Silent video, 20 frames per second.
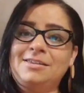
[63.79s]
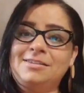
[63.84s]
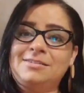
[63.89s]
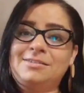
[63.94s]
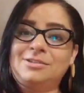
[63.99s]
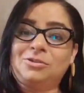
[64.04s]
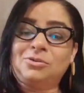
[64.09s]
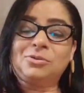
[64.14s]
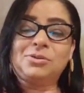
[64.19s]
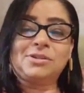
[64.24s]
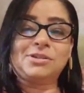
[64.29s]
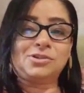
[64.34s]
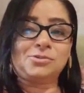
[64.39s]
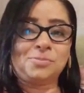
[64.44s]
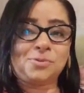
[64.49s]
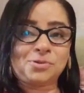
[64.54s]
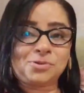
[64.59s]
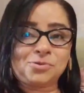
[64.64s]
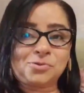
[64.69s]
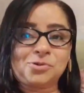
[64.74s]
Se todas as
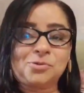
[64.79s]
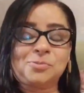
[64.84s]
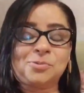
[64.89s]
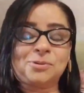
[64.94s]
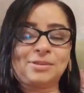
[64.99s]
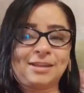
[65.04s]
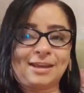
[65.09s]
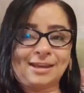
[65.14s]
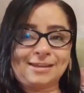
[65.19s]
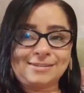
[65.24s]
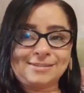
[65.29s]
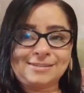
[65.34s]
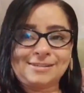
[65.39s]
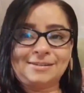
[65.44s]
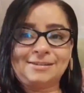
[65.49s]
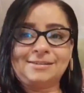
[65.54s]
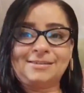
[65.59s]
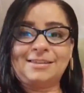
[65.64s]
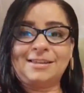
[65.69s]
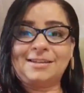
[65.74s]
pessoas
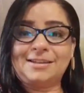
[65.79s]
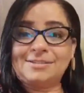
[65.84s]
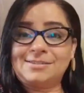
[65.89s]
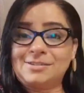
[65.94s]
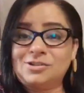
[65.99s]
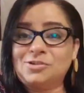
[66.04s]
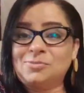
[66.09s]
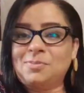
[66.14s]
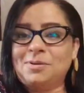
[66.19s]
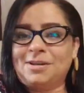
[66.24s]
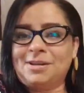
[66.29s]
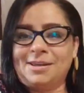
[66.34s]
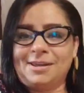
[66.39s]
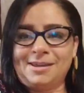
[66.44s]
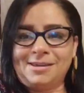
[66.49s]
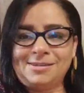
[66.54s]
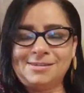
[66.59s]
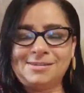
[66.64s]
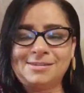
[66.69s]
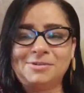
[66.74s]
pudessem ter essa
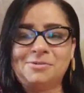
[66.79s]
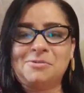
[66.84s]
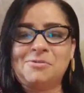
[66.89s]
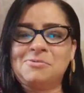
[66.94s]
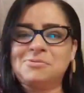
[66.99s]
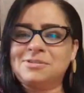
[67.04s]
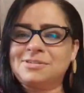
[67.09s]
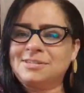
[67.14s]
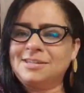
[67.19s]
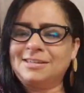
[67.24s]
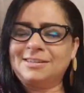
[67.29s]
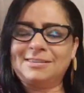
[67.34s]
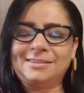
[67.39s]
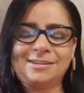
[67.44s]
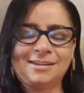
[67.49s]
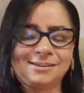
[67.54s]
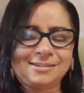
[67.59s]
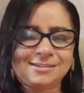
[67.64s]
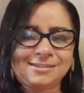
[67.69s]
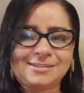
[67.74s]
experiência, com
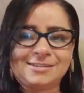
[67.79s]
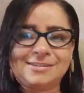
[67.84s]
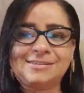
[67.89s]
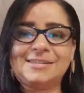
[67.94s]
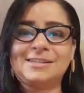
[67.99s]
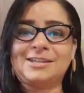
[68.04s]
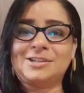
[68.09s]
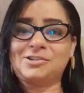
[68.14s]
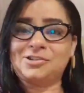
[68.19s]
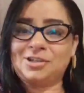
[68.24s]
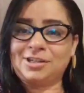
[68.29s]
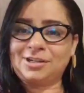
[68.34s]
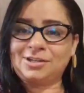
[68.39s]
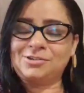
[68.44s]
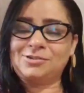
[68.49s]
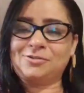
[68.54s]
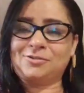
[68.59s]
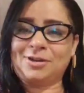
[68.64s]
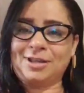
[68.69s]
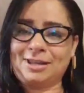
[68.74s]
certeza seria de
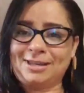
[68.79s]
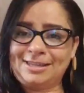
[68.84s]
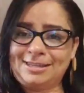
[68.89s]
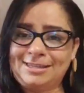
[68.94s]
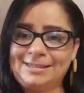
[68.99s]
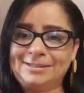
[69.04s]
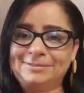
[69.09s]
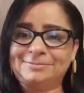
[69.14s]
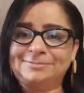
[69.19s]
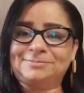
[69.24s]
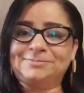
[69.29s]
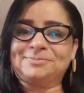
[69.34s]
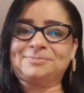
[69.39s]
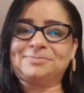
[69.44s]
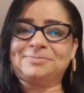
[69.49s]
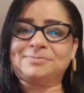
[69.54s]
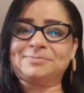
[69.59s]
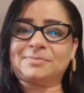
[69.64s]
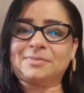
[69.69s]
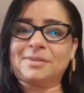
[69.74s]
grande valia.
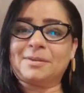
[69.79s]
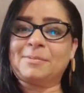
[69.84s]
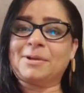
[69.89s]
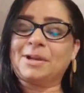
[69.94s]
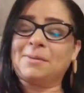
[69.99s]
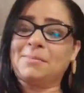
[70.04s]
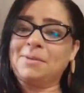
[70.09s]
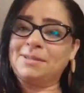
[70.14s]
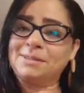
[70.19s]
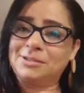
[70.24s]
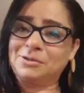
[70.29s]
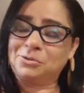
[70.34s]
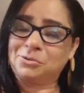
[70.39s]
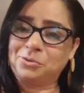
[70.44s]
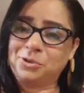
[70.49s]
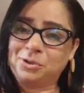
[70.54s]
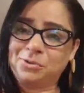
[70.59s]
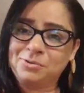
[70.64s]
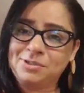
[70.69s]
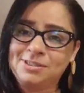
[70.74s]
Parabéns à
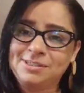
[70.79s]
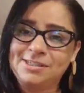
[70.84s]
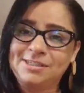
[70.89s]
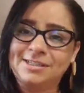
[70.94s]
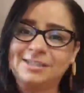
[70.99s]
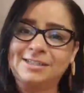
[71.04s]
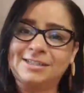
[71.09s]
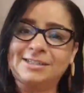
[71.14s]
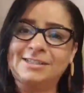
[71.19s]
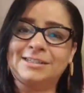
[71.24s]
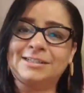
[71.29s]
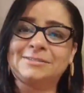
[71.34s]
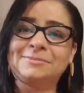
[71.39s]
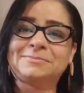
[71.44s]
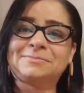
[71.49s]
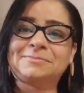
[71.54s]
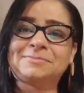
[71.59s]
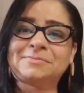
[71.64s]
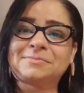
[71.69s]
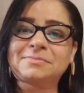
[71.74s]
doutora Luciana,
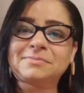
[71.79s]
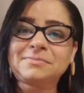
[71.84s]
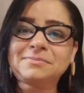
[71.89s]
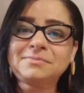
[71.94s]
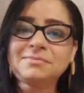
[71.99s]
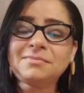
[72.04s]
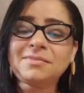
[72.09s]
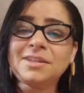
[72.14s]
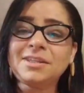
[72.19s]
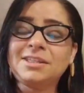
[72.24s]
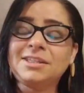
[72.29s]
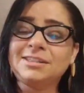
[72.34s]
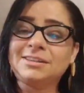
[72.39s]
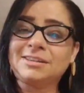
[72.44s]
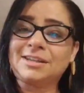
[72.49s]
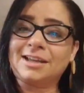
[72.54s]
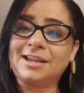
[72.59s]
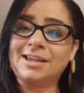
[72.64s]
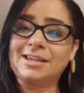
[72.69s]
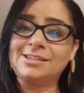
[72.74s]
que
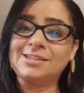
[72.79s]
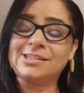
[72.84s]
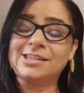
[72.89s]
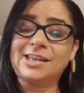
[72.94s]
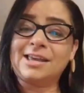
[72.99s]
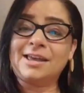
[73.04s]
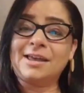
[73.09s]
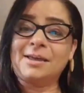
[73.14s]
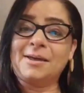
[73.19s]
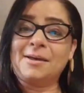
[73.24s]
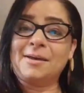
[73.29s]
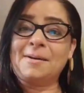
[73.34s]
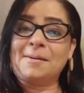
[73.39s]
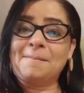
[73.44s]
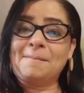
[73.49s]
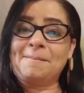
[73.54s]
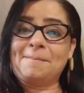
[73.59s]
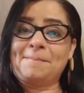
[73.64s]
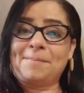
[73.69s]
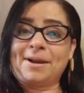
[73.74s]
traz
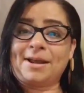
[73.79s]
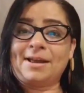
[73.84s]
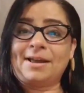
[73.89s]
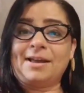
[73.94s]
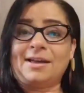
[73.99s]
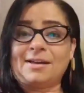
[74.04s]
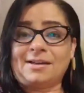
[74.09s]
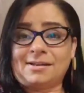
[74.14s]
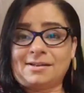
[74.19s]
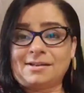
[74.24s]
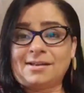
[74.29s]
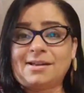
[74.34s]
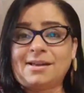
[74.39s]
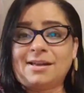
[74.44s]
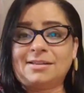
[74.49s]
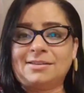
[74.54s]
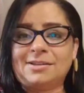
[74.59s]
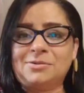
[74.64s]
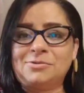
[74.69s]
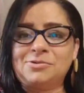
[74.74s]
para
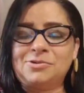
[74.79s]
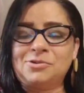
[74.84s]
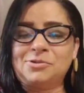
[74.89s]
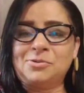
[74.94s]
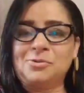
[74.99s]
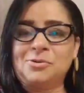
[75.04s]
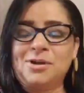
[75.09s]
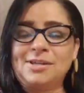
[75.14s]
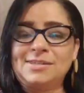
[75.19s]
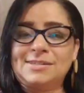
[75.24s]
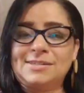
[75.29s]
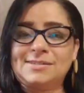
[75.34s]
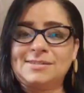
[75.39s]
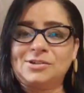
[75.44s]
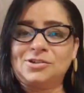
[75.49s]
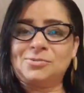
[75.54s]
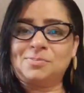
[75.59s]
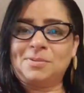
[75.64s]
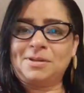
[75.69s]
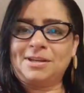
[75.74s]
cada um de nós
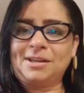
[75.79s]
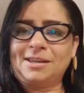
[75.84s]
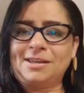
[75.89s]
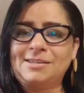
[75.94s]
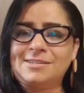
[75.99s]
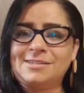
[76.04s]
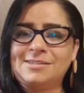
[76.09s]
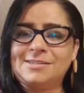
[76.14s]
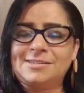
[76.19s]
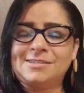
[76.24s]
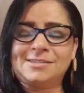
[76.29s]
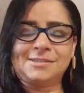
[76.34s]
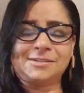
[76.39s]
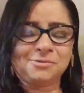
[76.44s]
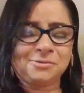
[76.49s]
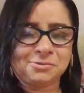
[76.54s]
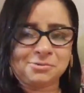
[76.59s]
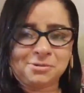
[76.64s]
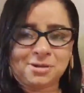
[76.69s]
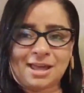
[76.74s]
essa experiência
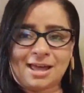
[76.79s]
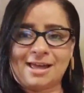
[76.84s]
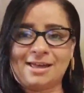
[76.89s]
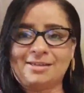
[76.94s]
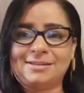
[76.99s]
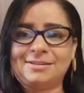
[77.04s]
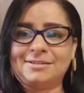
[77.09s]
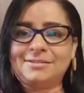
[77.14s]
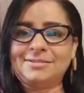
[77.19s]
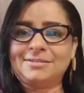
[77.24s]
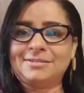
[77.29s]
singular.